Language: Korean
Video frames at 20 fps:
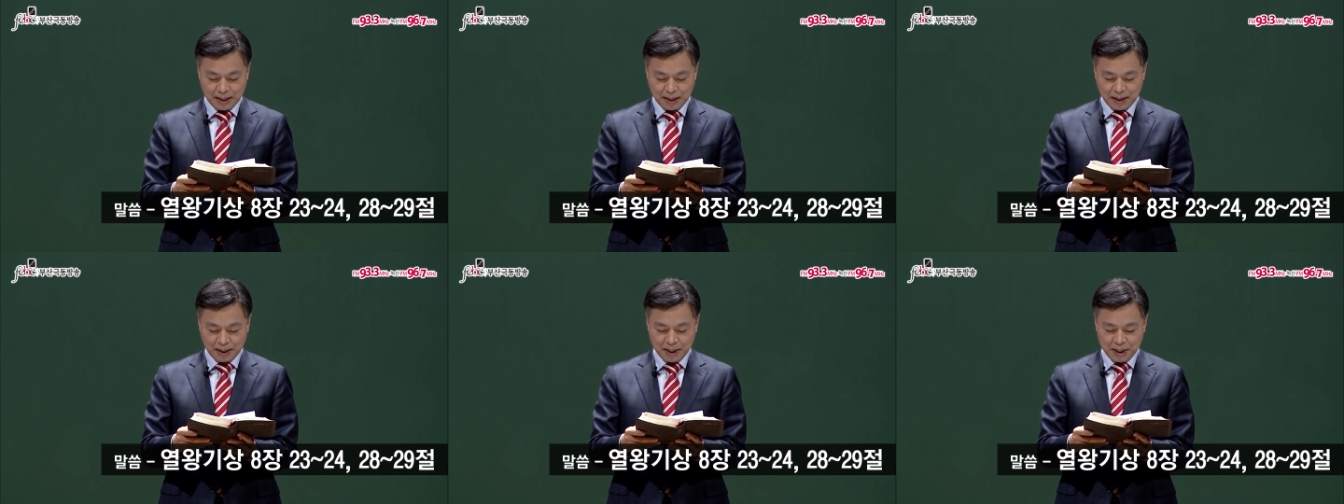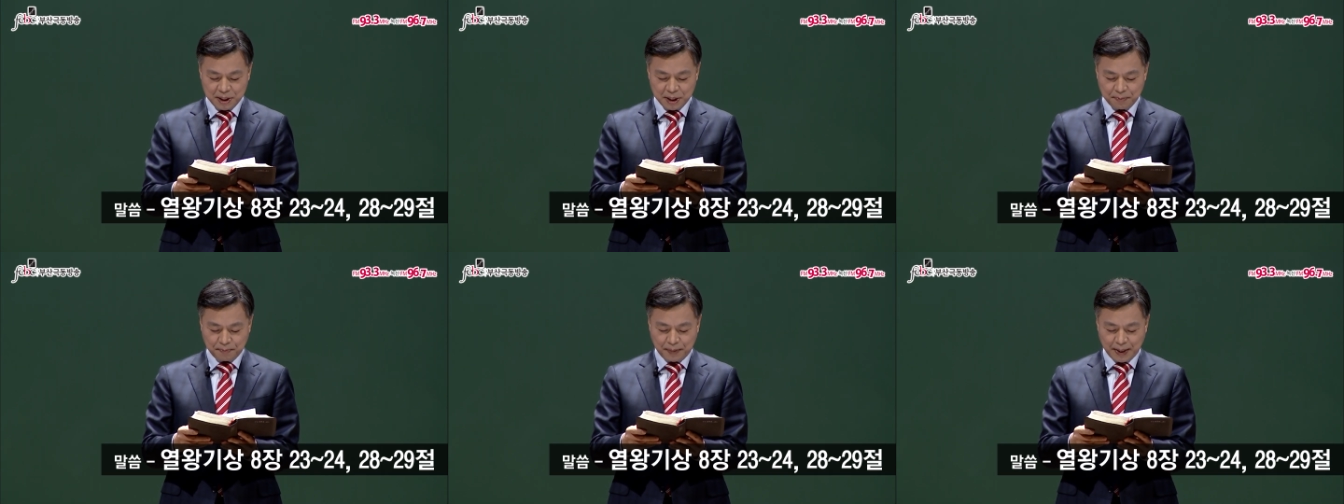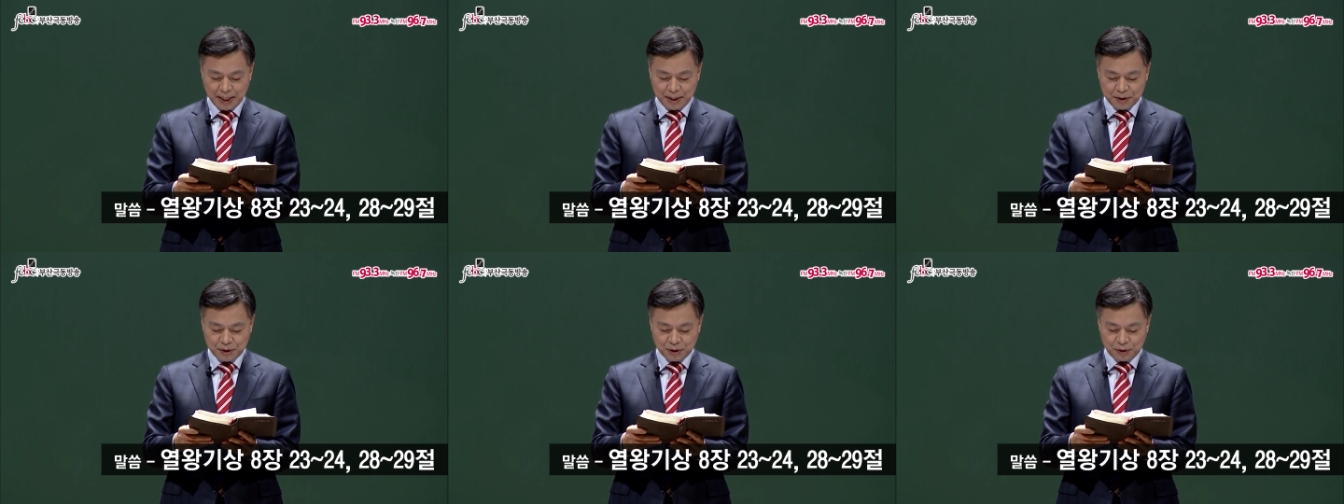
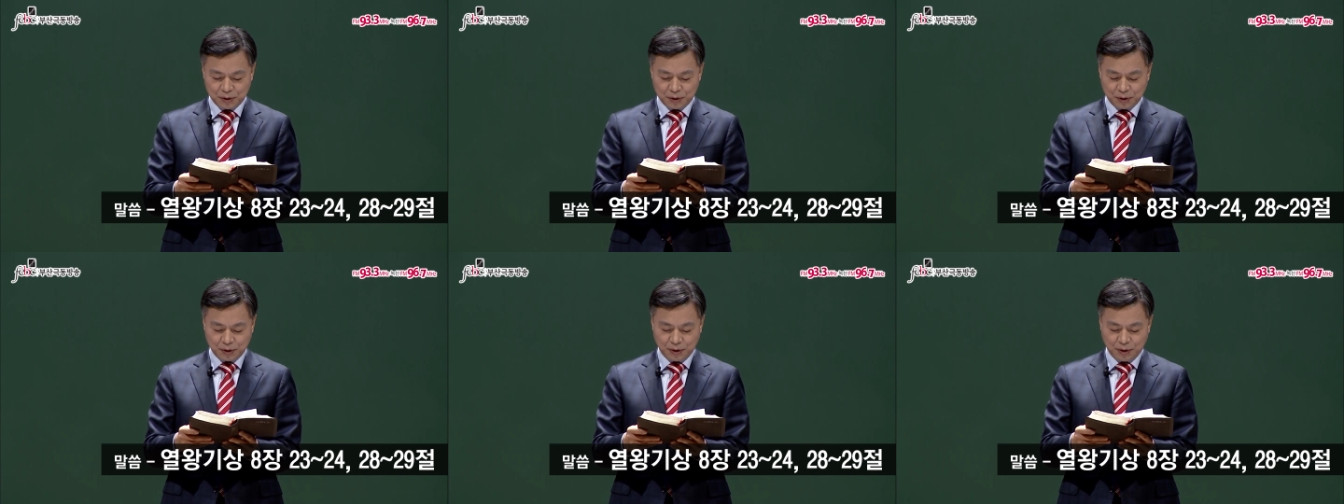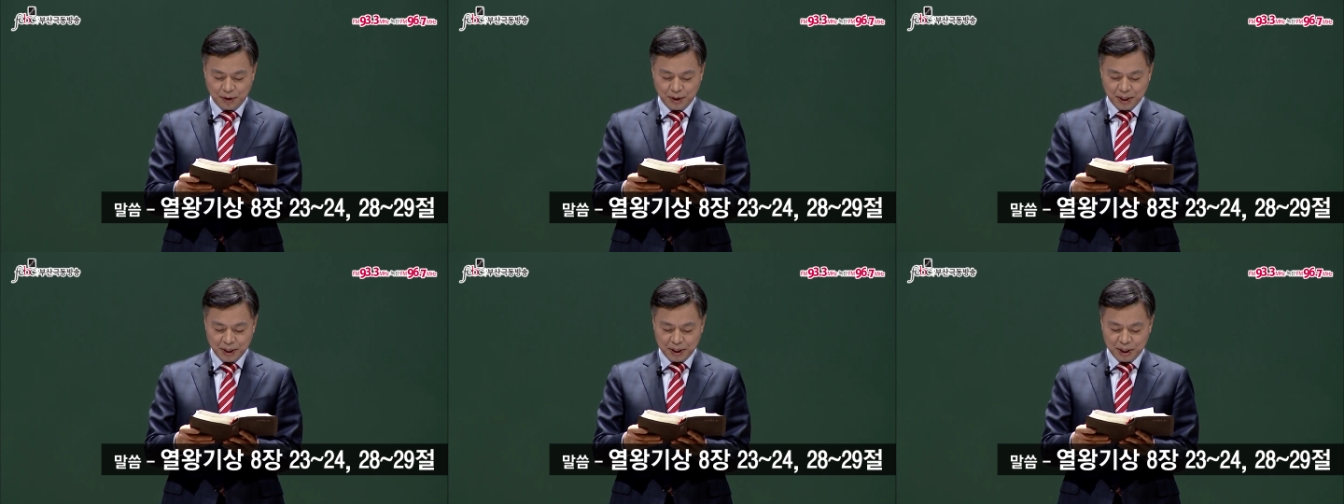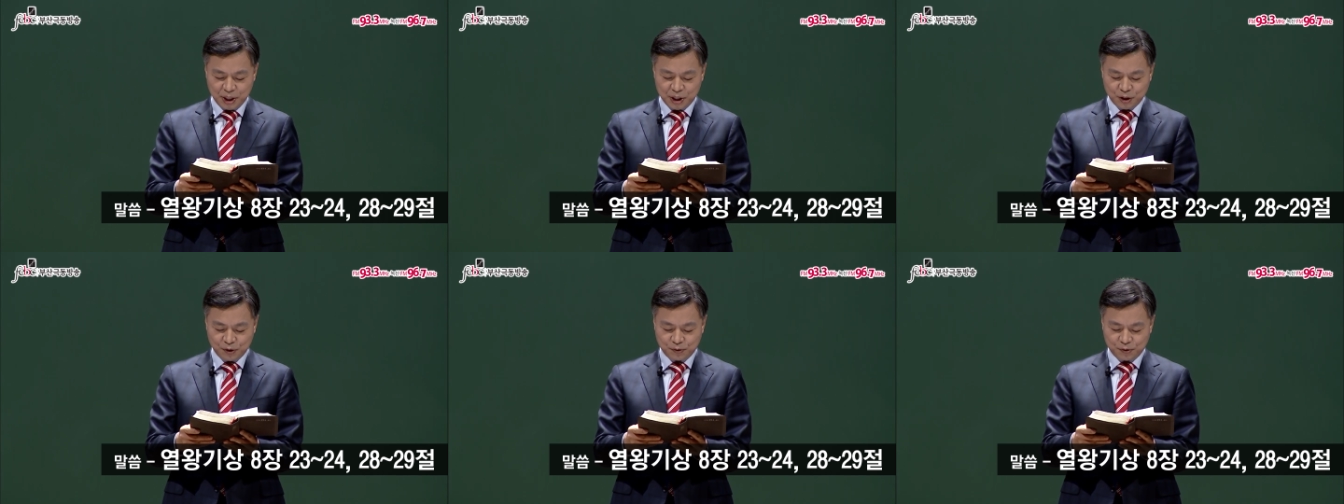28절로
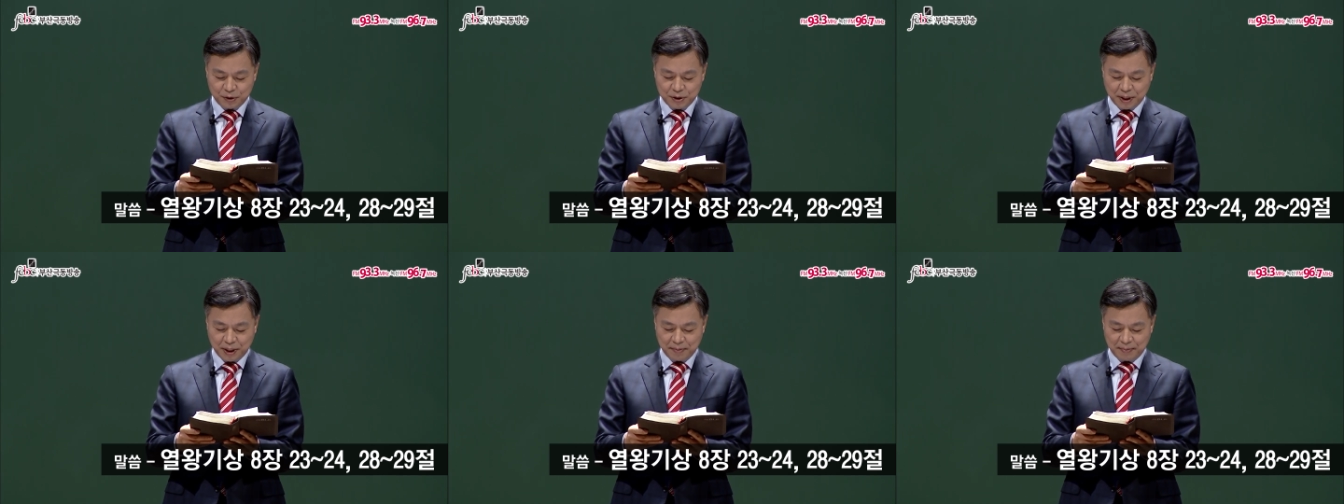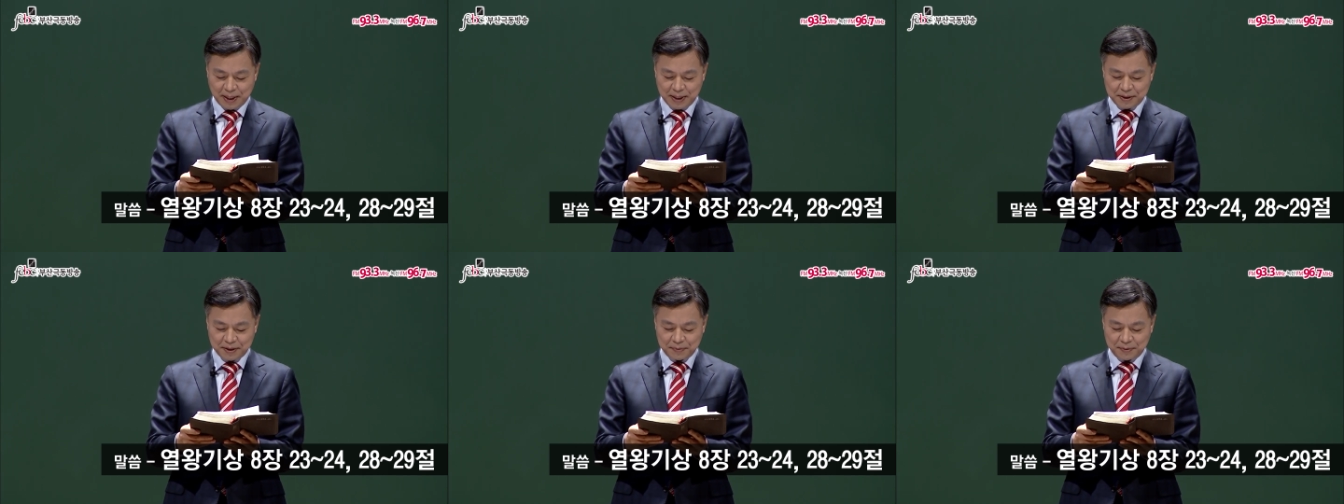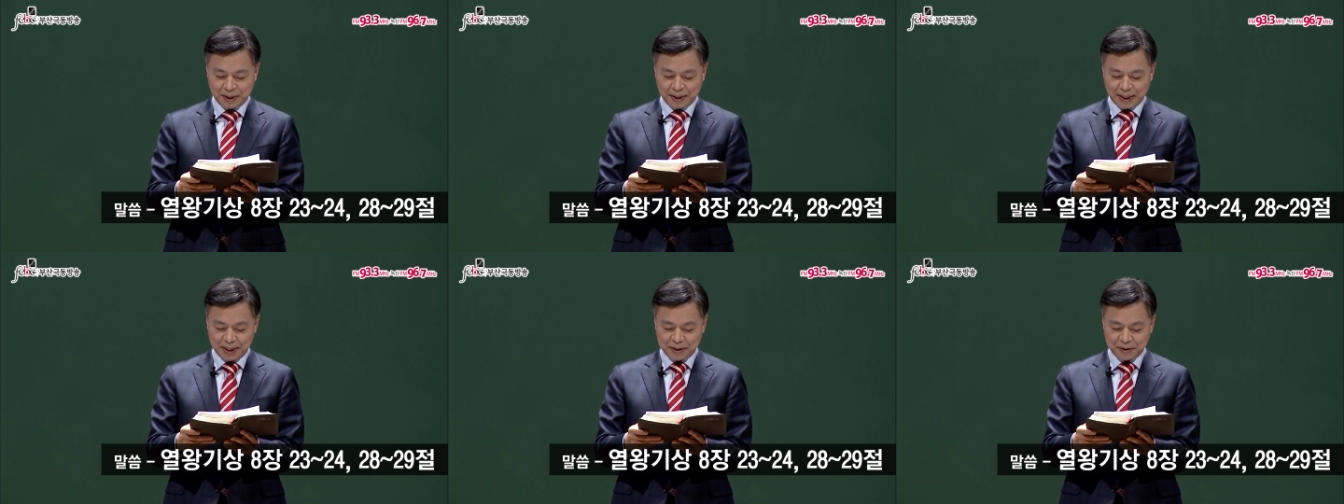29절의
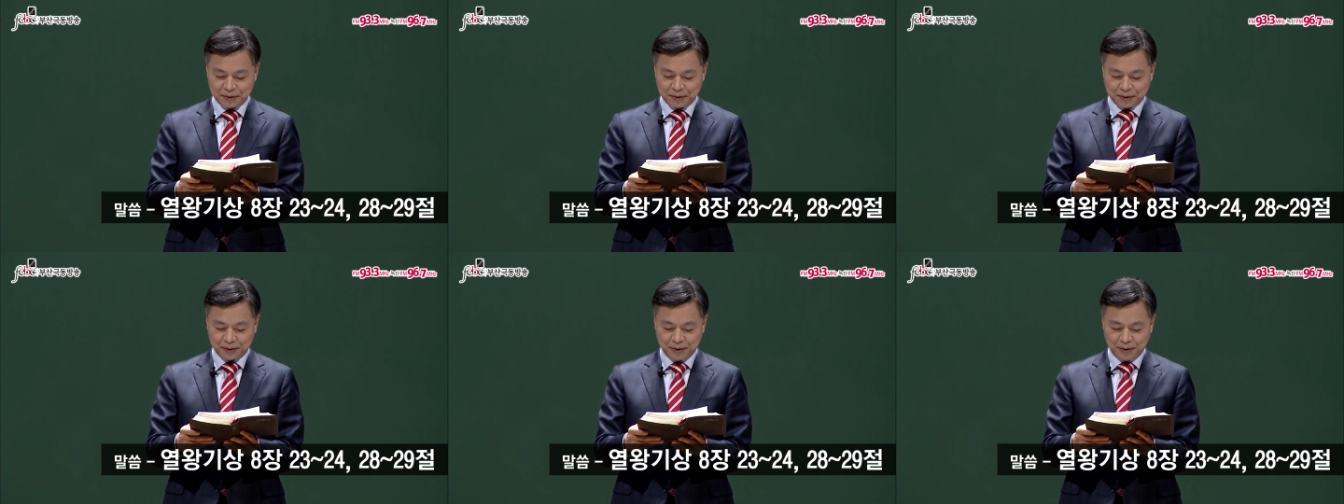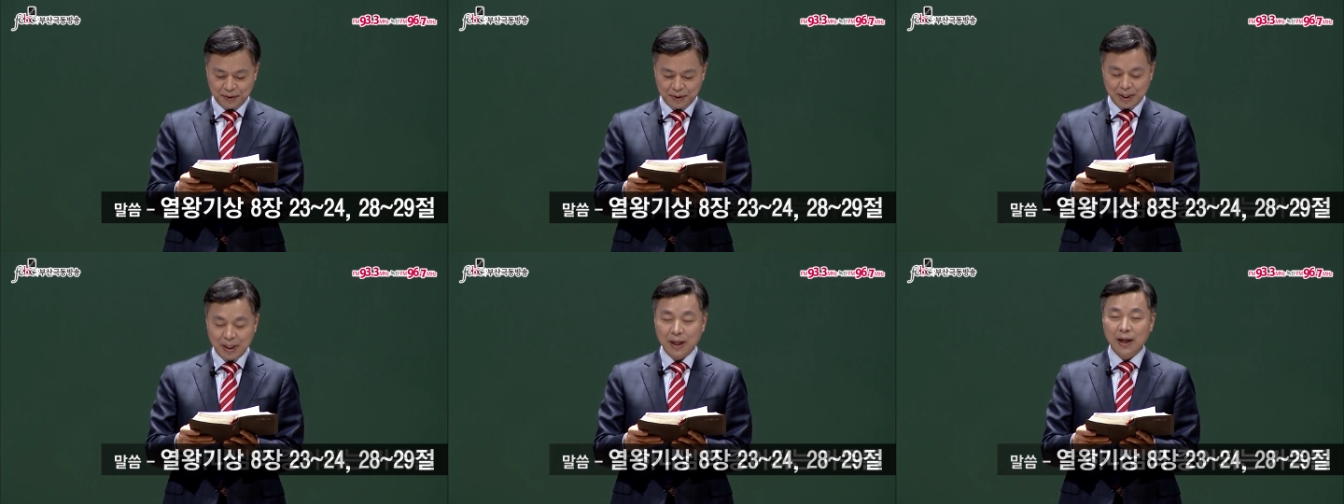말씀을 가지고